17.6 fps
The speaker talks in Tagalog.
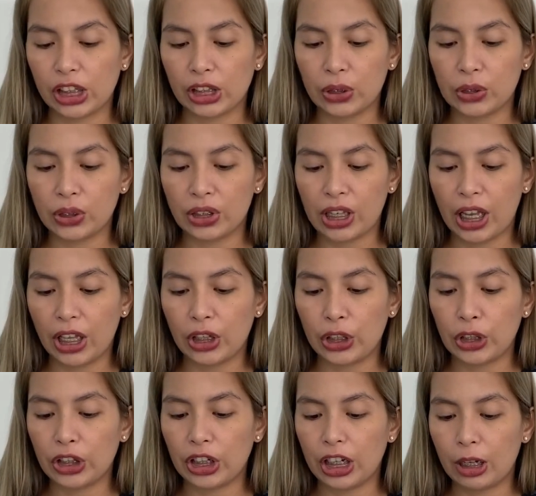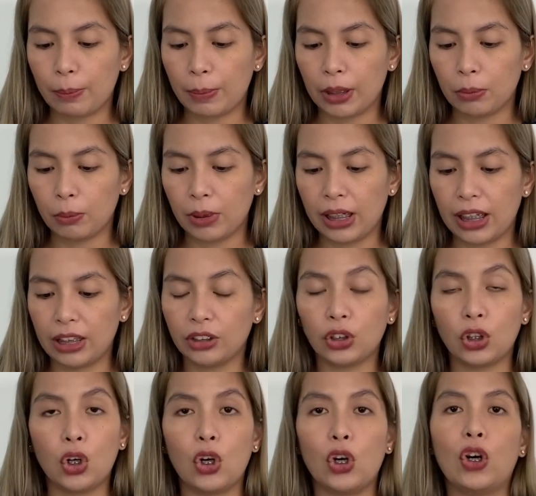yung seller na napagbilan
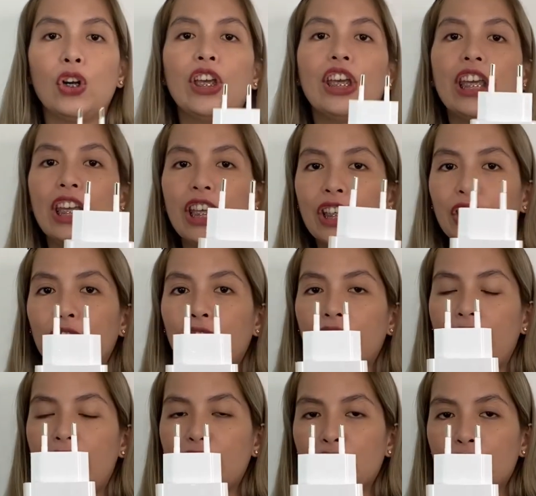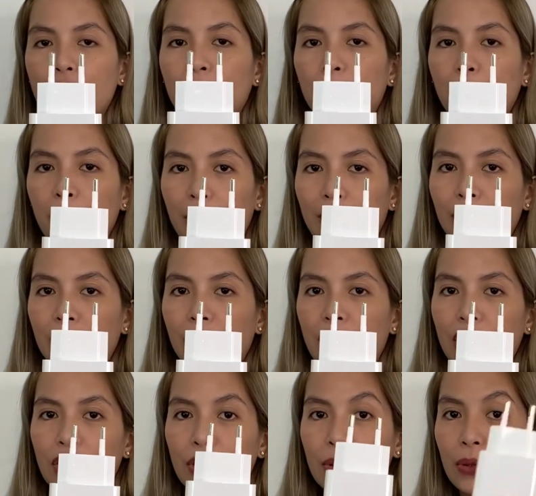ko, international plug
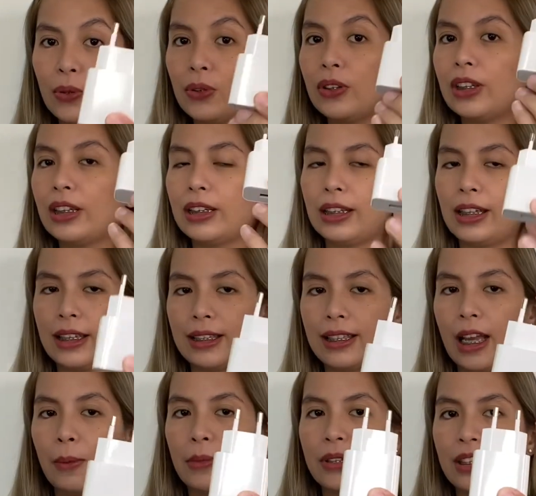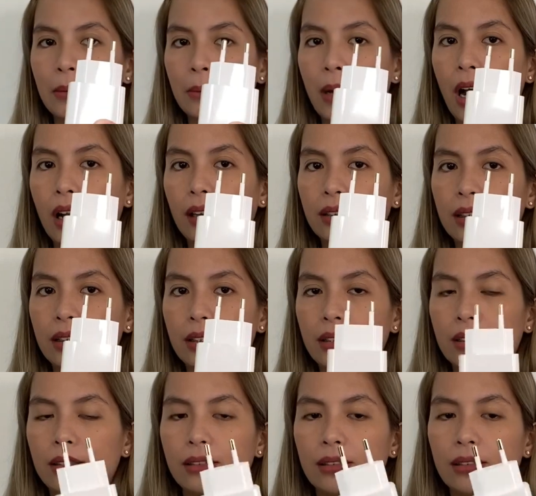din yung kasama sa box.